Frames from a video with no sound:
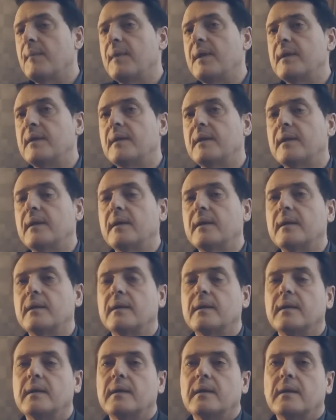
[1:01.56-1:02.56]

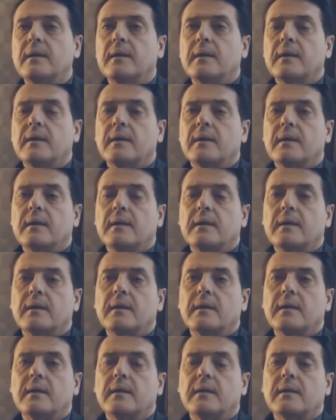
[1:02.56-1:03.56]
debidamente
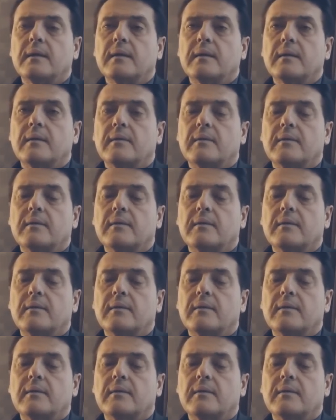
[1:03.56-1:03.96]
eh,